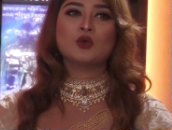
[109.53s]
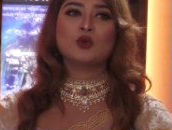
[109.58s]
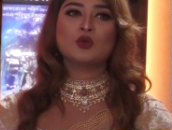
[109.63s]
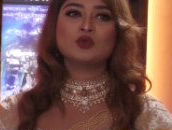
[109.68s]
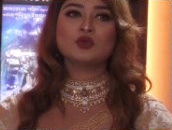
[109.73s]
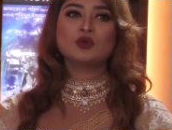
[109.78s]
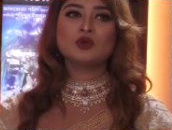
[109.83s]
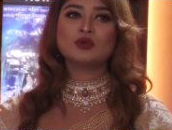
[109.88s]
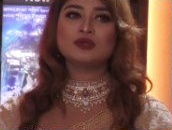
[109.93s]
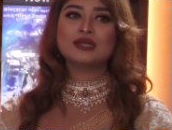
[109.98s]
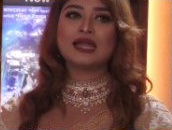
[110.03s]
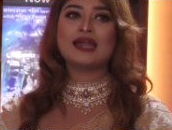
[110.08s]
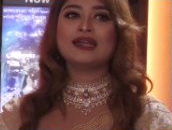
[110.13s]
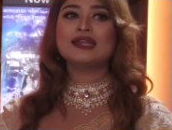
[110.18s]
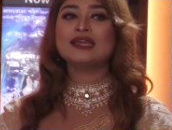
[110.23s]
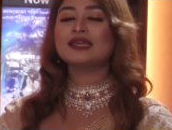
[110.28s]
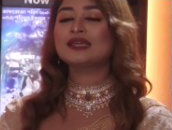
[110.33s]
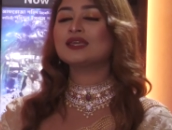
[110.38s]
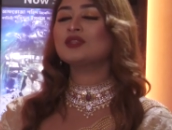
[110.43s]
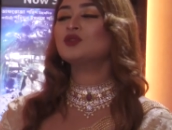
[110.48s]
কোনো
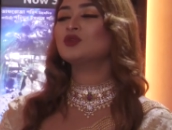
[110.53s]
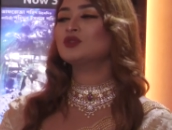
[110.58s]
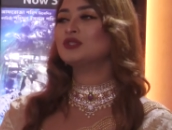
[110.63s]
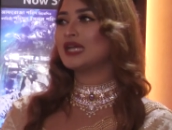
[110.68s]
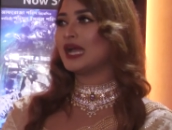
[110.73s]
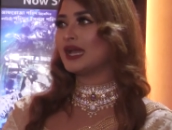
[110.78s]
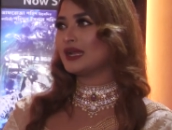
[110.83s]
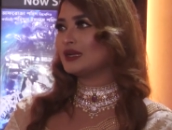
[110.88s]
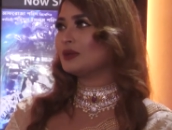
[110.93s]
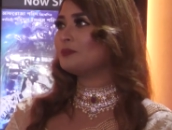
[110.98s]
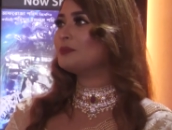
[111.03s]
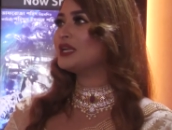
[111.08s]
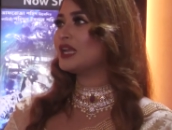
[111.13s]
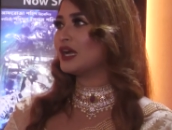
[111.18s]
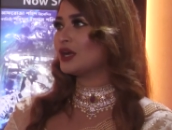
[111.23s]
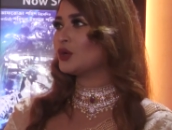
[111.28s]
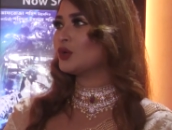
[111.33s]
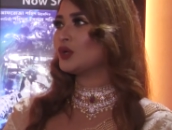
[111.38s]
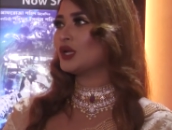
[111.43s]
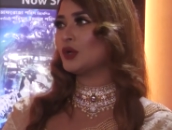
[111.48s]
নারী কিন্তু চায় না
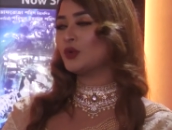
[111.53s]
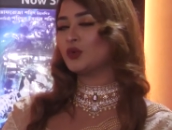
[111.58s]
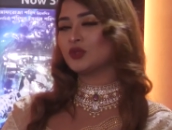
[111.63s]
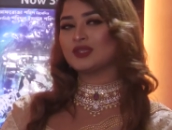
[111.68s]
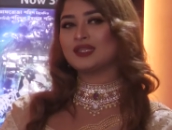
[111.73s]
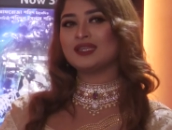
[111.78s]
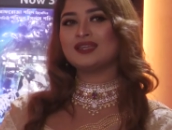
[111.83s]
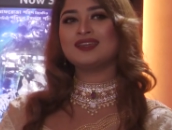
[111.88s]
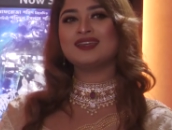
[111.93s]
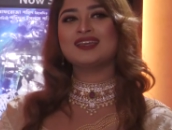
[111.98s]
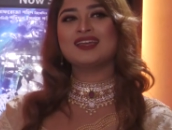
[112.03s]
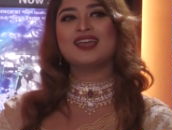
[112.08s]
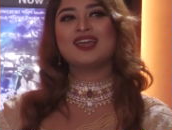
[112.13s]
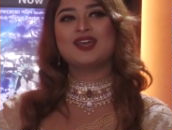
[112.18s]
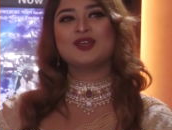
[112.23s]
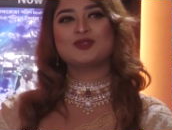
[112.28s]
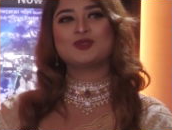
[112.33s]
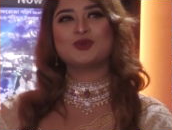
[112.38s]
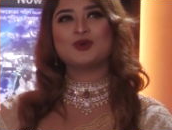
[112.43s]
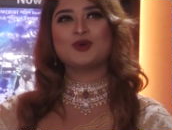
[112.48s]
বীরাঙ্গনা হতে
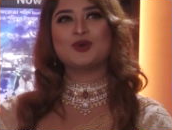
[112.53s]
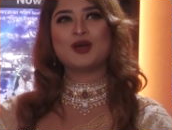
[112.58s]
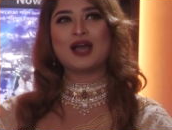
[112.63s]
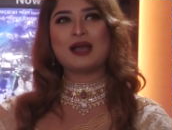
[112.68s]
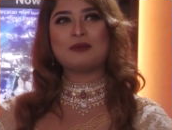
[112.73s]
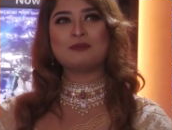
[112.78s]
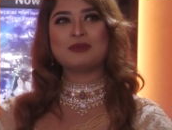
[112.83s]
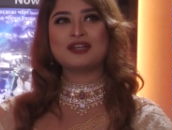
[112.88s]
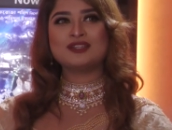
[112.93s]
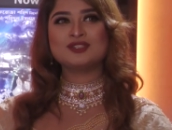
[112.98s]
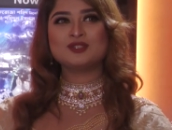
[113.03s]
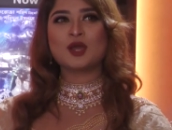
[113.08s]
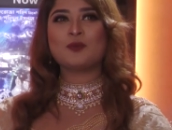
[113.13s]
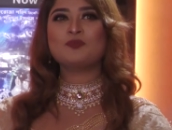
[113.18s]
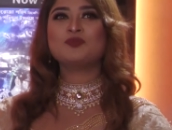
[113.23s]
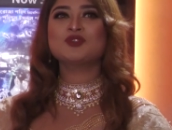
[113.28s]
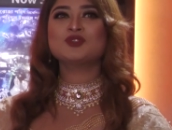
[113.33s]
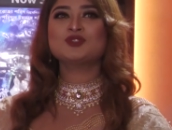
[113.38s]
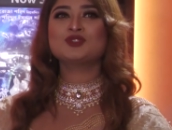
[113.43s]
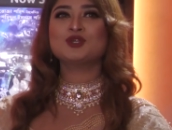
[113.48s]
তো আমার
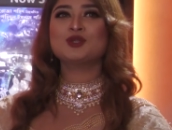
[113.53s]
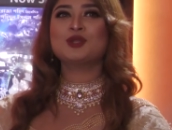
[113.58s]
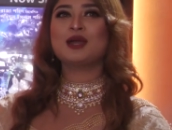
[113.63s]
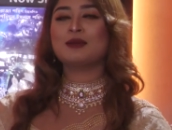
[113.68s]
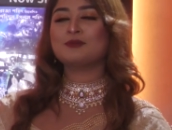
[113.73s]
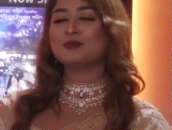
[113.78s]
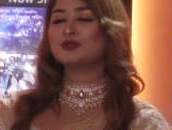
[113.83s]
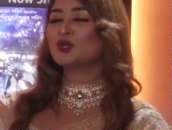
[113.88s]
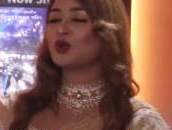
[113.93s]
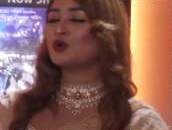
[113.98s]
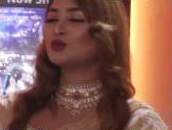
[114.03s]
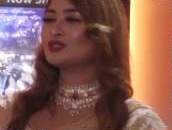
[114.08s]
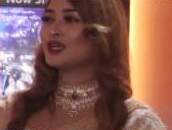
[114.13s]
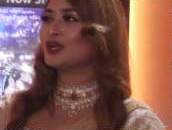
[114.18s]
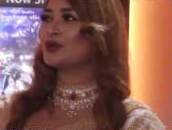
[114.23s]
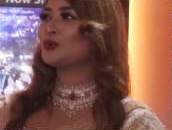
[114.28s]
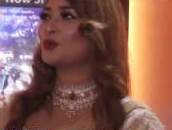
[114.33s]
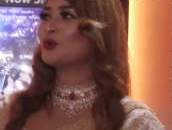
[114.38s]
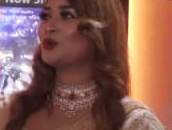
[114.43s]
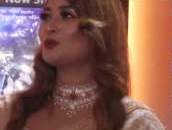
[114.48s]
স্বপ্ন ছিল আমি
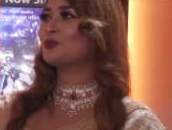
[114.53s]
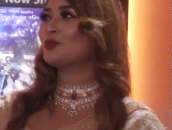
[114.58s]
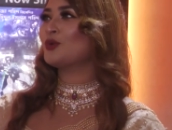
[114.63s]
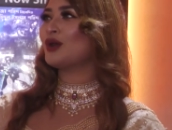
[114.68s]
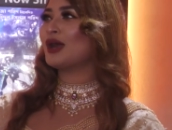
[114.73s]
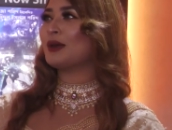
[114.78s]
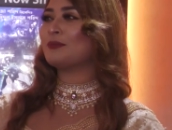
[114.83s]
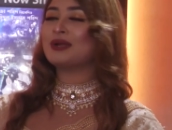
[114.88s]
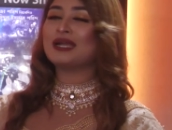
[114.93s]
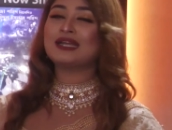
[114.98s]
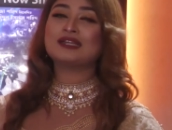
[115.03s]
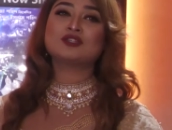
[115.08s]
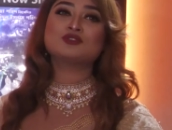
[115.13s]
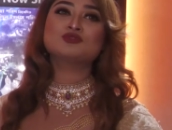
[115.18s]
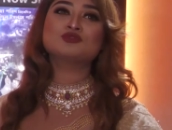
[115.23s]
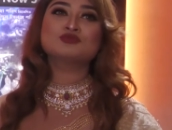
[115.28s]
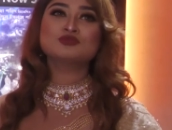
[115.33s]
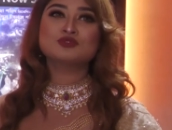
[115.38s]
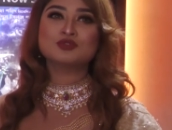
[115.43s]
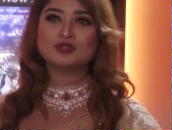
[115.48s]
সংসার করব আমার একটা
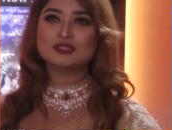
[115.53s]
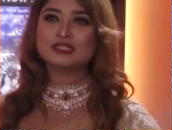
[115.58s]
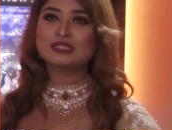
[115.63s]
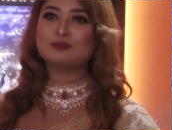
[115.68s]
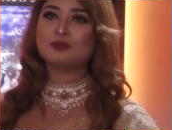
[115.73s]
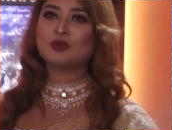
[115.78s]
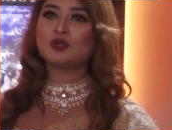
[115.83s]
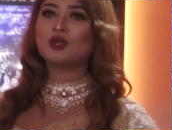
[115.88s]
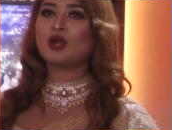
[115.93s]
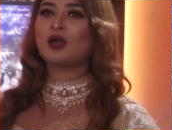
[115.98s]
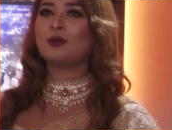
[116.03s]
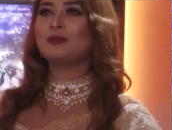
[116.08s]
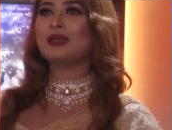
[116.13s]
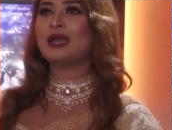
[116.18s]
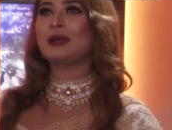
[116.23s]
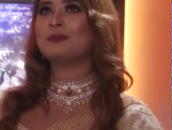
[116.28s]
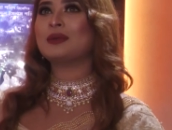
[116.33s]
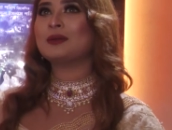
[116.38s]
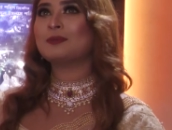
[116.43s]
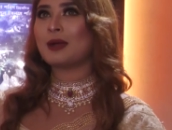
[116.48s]
সুন্দর জীবন হবে
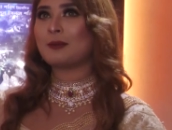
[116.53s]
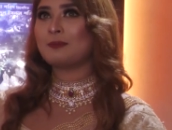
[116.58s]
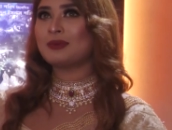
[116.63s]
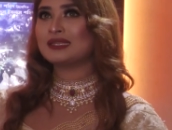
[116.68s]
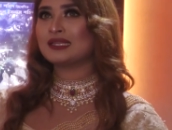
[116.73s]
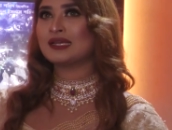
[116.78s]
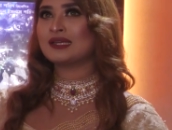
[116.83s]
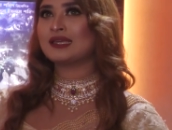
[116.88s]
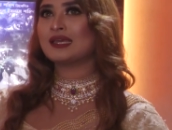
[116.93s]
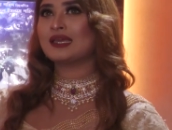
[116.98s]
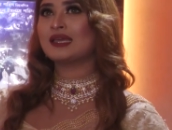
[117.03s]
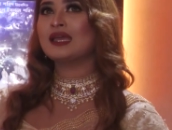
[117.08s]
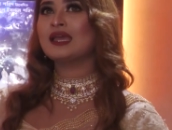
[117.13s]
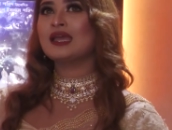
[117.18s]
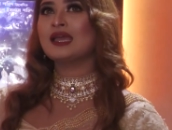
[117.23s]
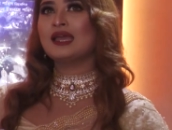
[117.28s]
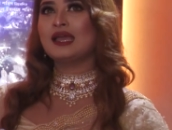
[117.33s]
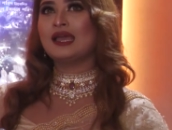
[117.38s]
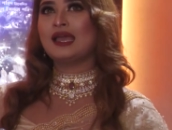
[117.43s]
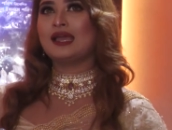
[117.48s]
আমার বাবা থাকে
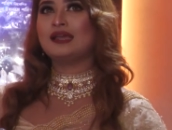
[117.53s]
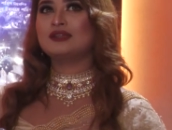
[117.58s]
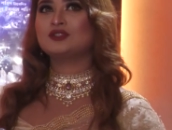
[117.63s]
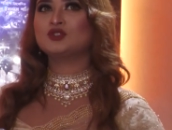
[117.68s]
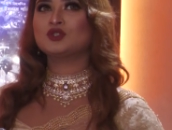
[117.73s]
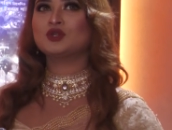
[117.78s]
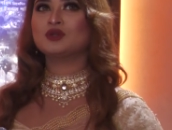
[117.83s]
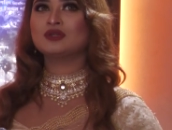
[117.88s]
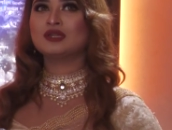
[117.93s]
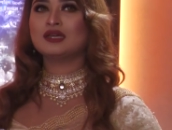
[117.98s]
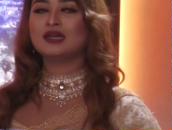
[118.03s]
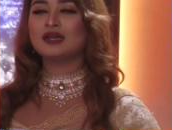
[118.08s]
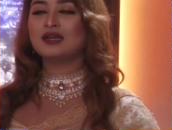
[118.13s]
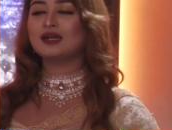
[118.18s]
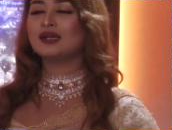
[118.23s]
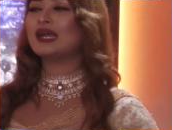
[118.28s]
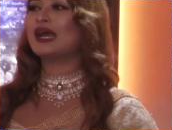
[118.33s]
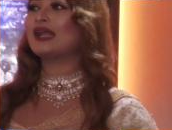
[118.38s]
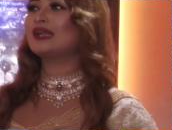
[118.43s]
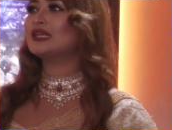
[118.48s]
একজন
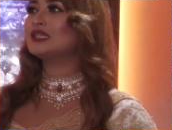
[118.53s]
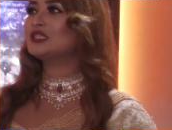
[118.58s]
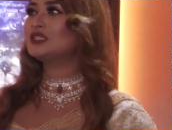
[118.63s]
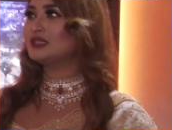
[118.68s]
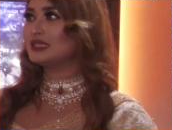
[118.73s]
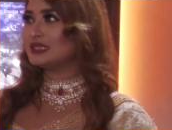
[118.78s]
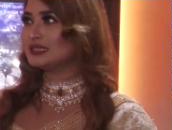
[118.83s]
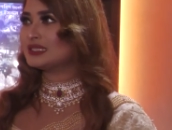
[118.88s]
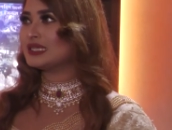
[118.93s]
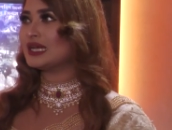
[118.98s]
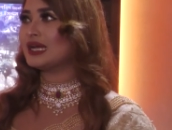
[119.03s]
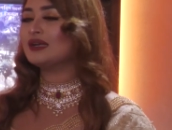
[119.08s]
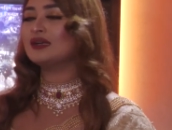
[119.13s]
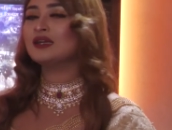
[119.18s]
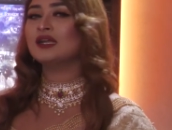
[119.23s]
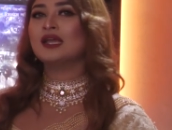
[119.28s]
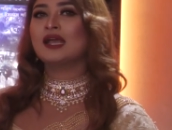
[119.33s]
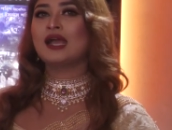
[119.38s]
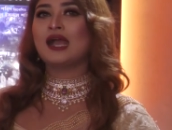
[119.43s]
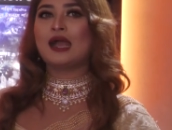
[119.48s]
গানের টিচার
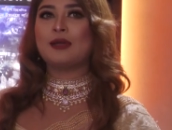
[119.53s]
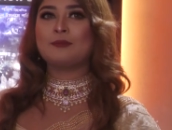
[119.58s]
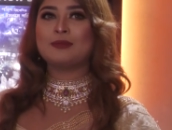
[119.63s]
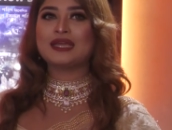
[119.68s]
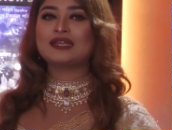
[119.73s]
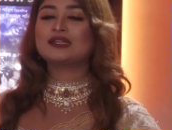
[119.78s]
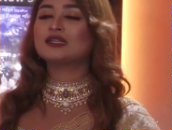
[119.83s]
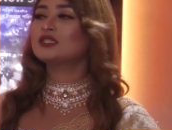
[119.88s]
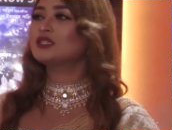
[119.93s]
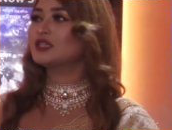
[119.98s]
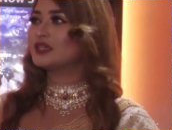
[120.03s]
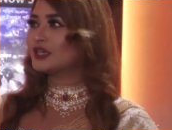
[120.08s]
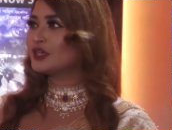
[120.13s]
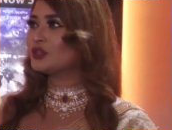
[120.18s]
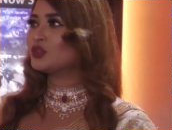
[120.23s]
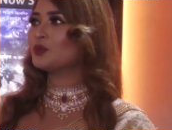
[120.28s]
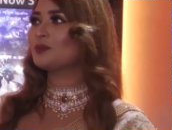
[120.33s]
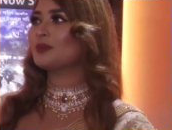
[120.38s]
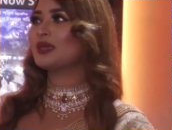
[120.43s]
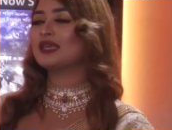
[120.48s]
আমি একটা
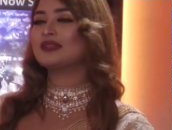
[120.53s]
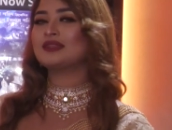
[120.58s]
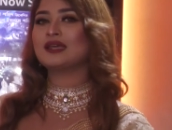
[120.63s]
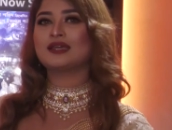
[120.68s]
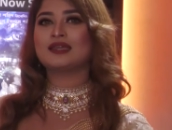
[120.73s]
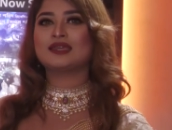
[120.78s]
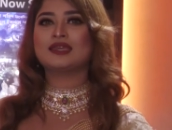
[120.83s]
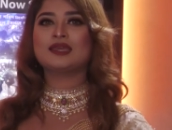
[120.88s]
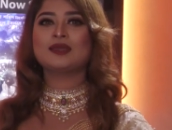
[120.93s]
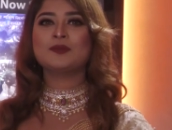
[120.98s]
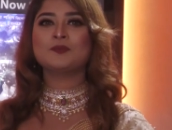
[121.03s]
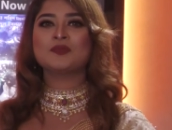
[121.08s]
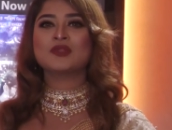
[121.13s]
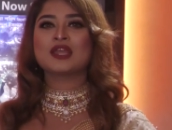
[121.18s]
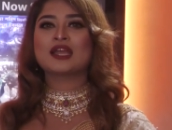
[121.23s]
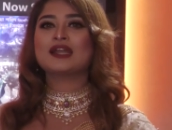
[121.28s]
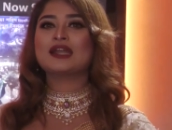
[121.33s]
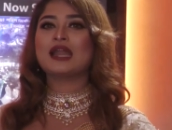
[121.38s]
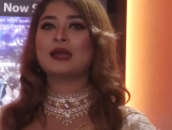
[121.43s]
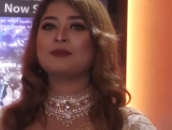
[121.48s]
শিক্ষিত মেয়ে থাকি
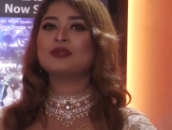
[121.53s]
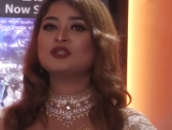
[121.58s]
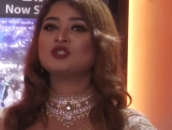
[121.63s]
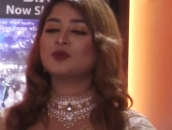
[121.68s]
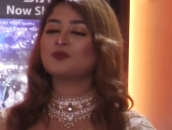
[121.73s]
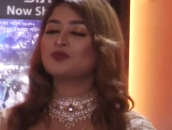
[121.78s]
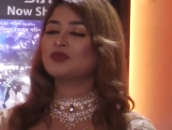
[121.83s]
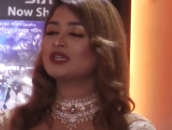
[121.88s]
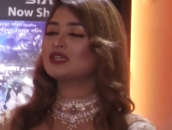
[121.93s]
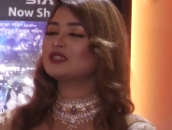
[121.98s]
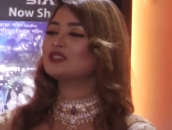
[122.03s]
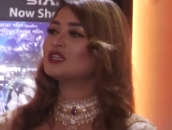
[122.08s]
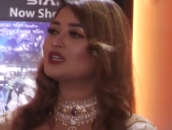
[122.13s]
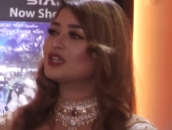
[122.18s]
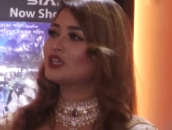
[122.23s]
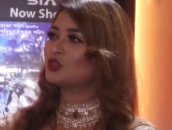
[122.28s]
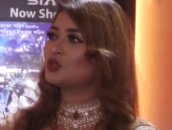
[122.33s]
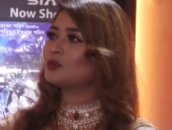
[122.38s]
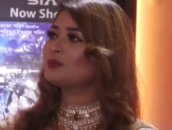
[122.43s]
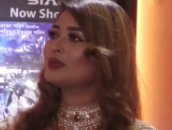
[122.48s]
গ্রামের সব থেকে শিক্ষিত